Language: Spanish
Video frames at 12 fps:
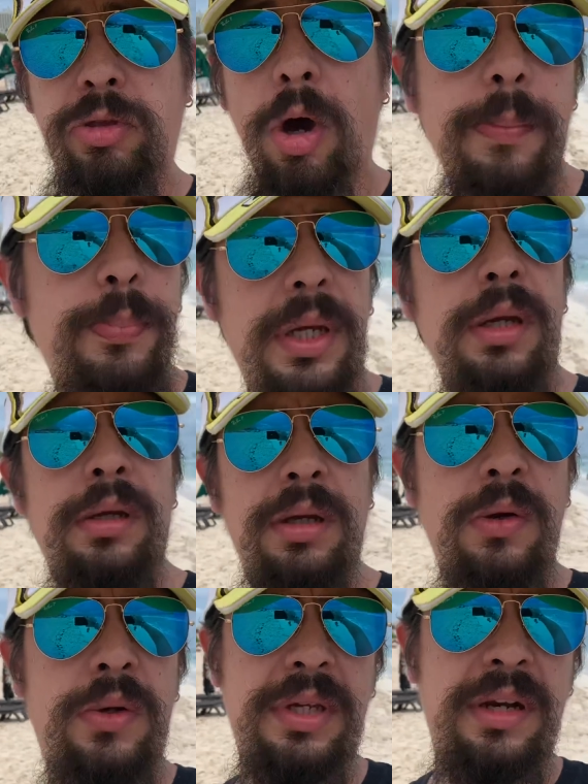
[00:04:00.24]
tope en
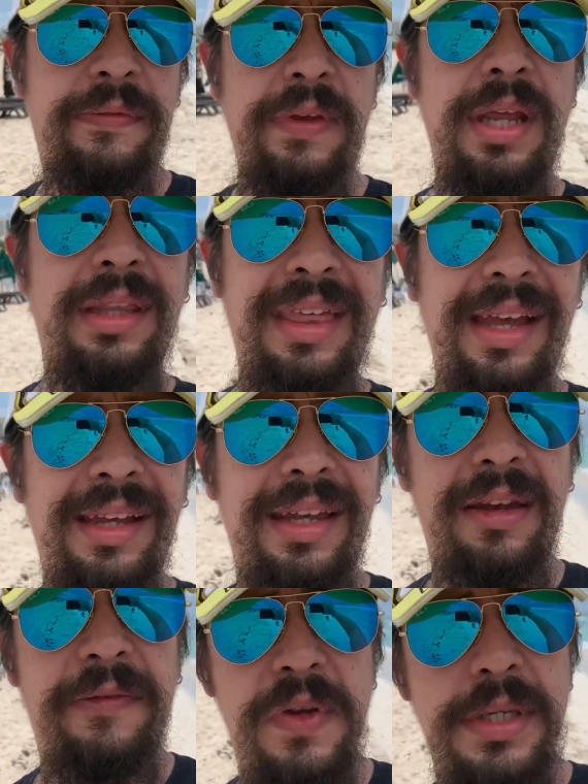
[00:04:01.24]
lo que se refiere a
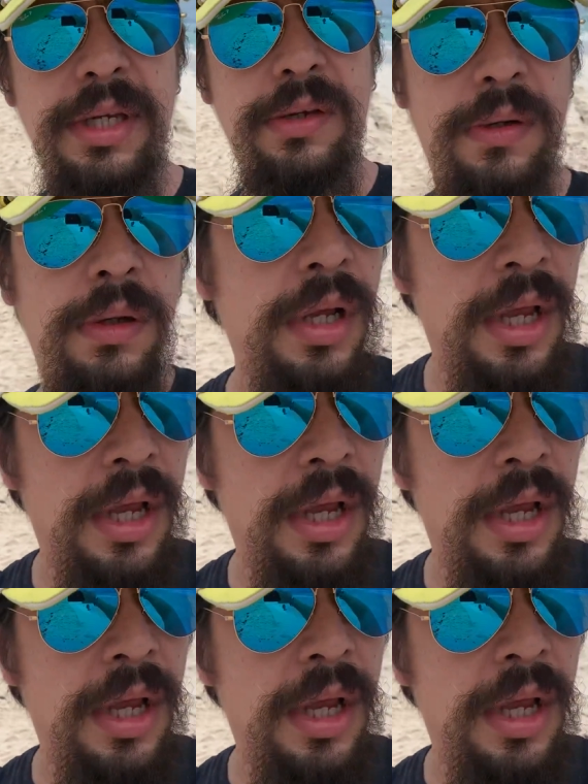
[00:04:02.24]
tanque físico.